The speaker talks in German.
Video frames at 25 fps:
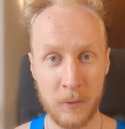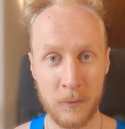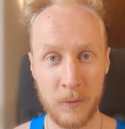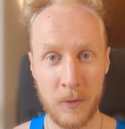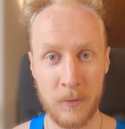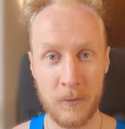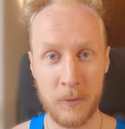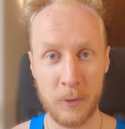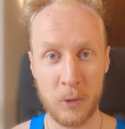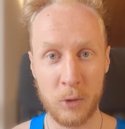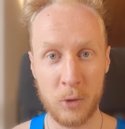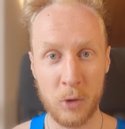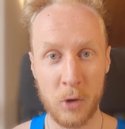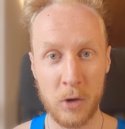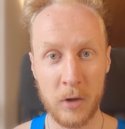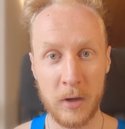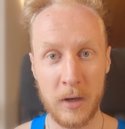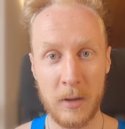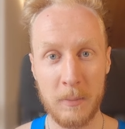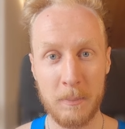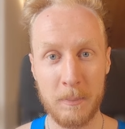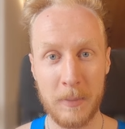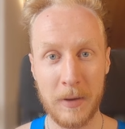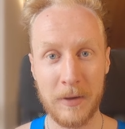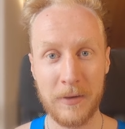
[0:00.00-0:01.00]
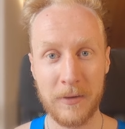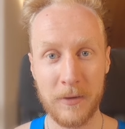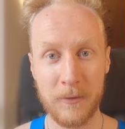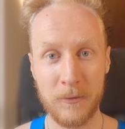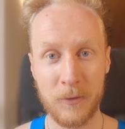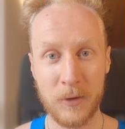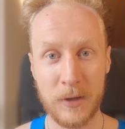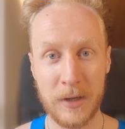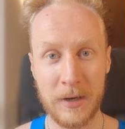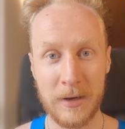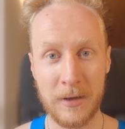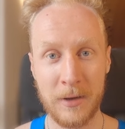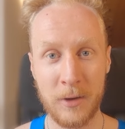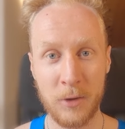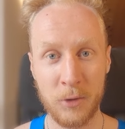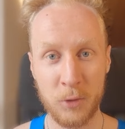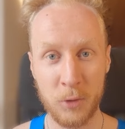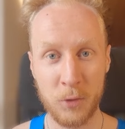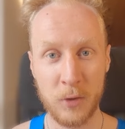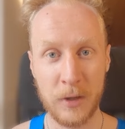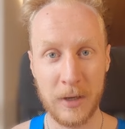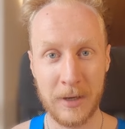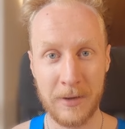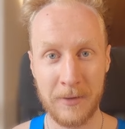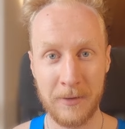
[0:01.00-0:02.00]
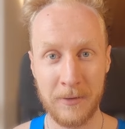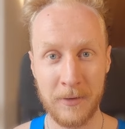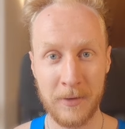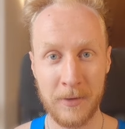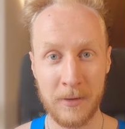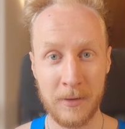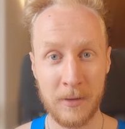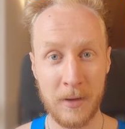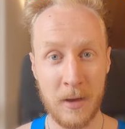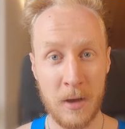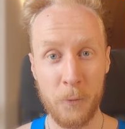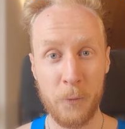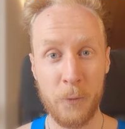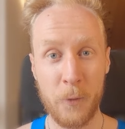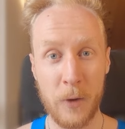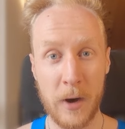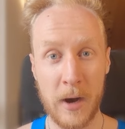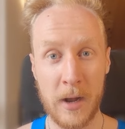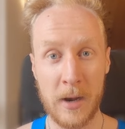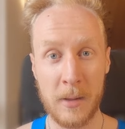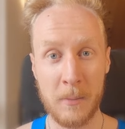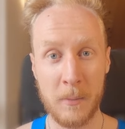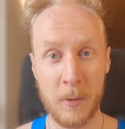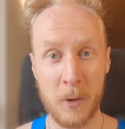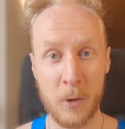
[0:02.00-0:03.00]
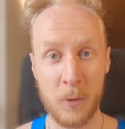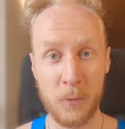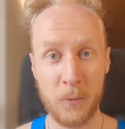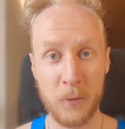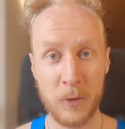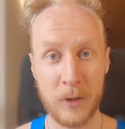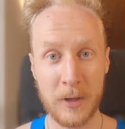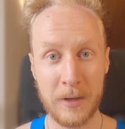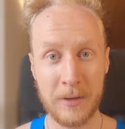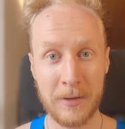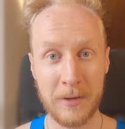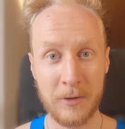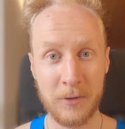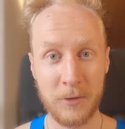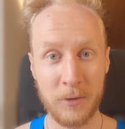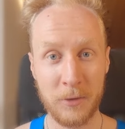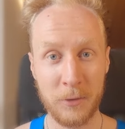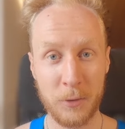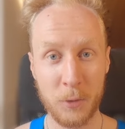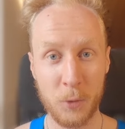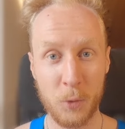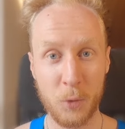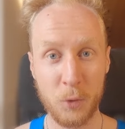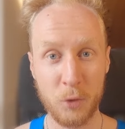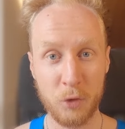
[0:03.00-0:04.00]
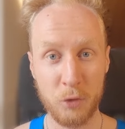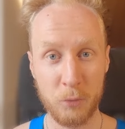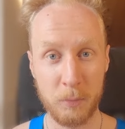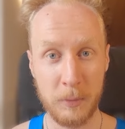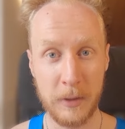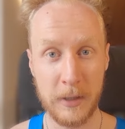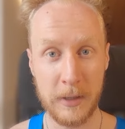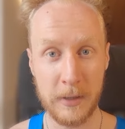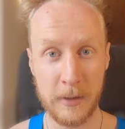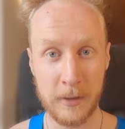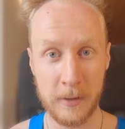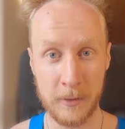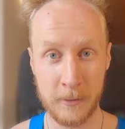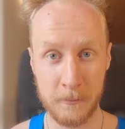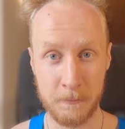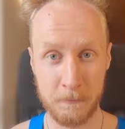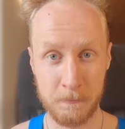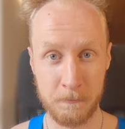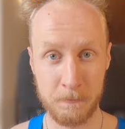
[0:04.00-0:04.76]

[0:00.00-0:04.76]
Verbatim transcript: die auf jeden Fall deutlich besser für deine Gesundheit sind und vor allem auch für deinen Testosteronspiegel.